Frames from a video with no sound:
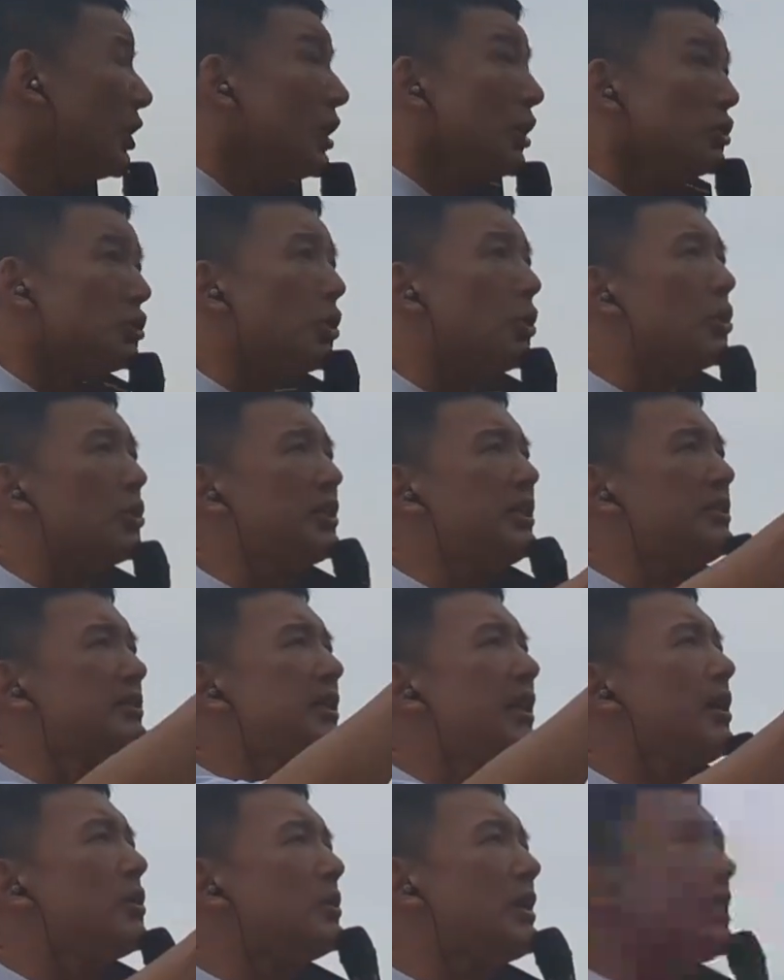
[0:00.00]
消費
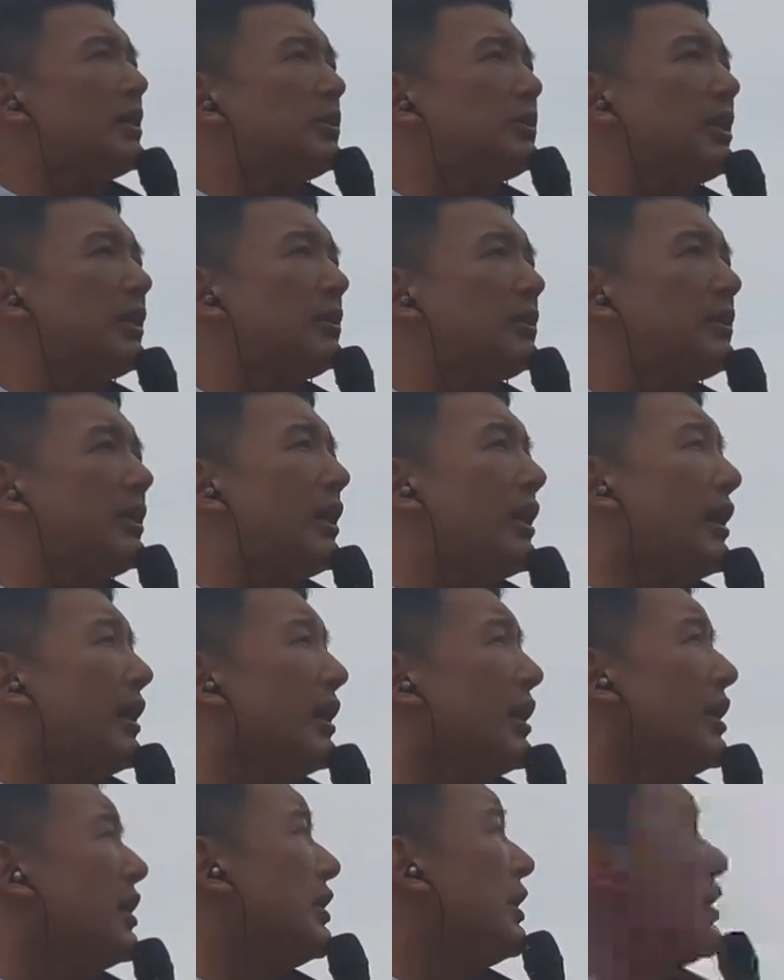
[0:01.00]
税をなくせって
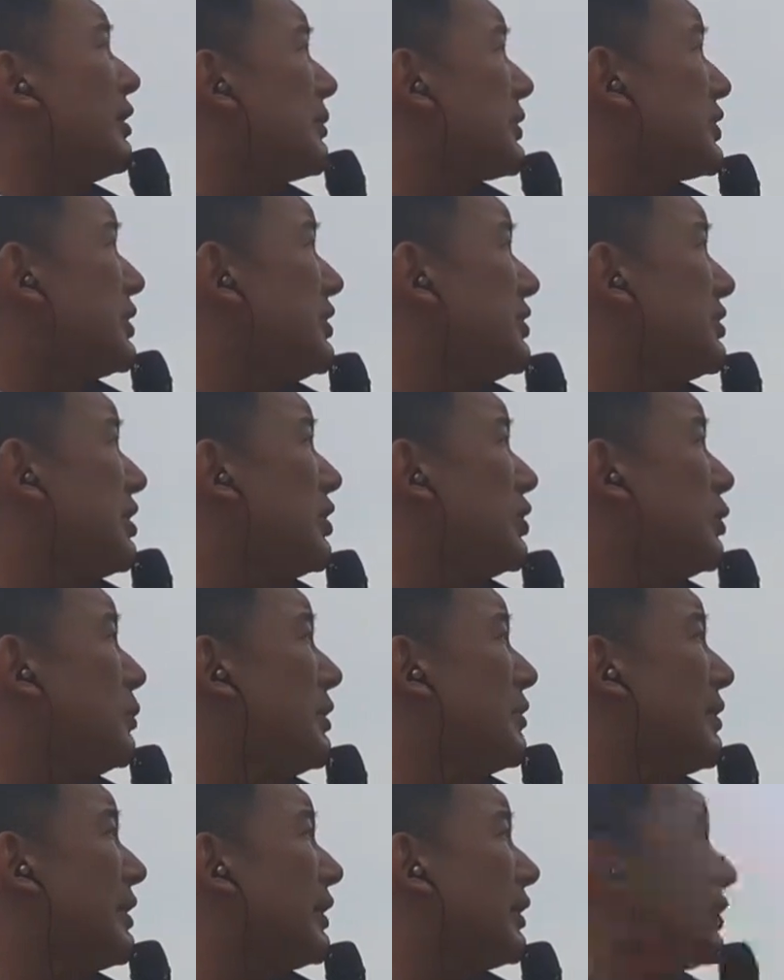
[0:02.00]
令和新選
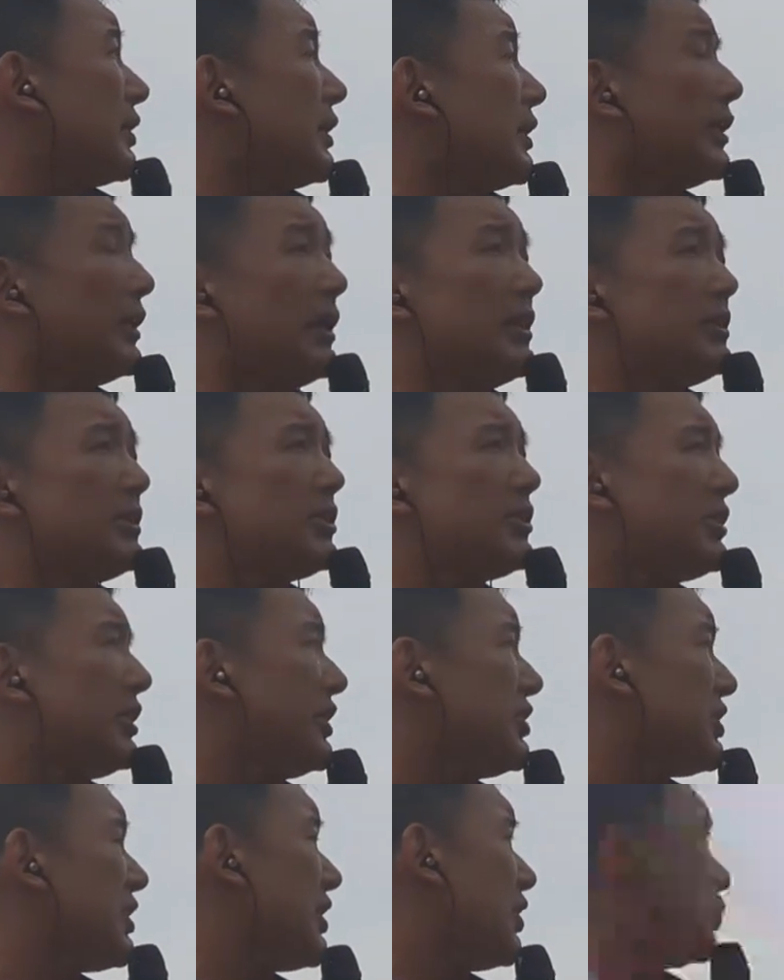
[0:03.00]
組は現実
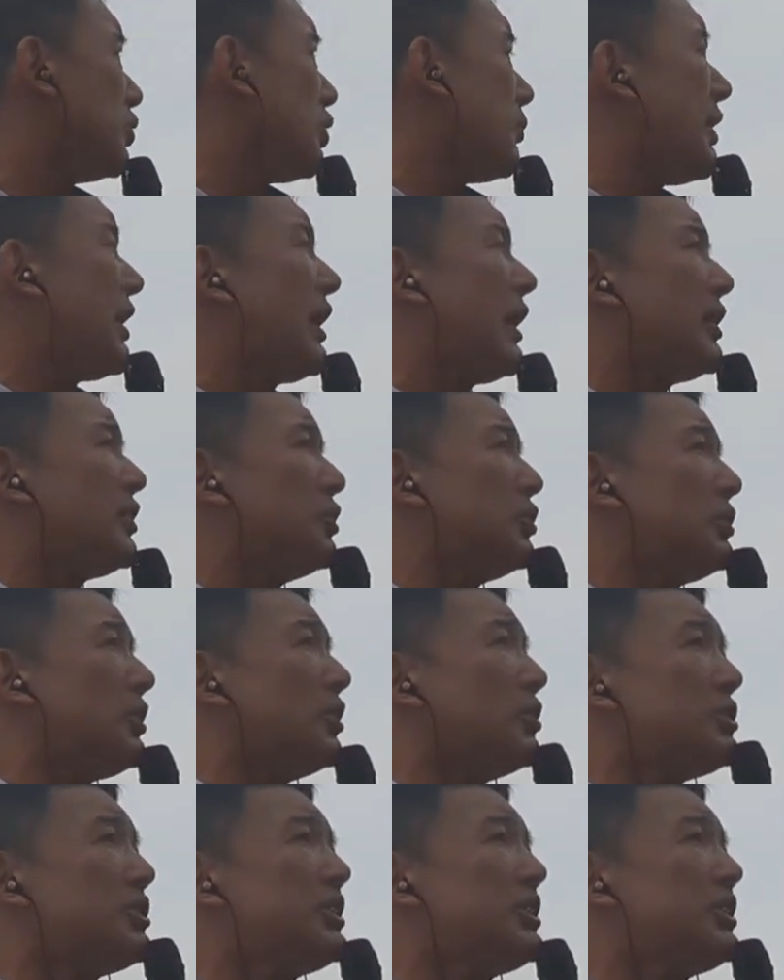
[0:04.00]
的じゃないことばっかり言ってる